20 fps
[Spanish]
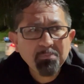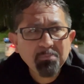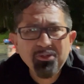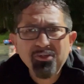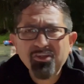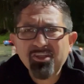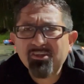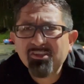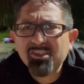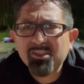
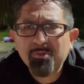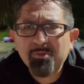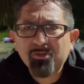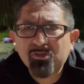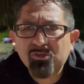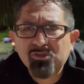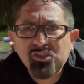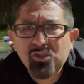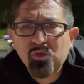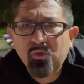quiero hacerme
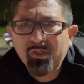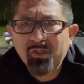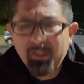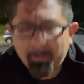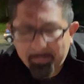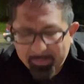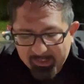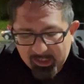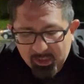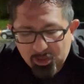otros 50
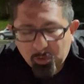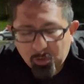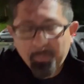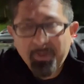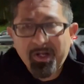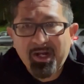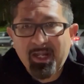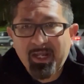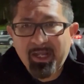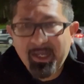pesitos
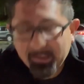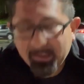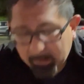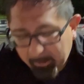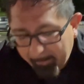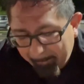para la gas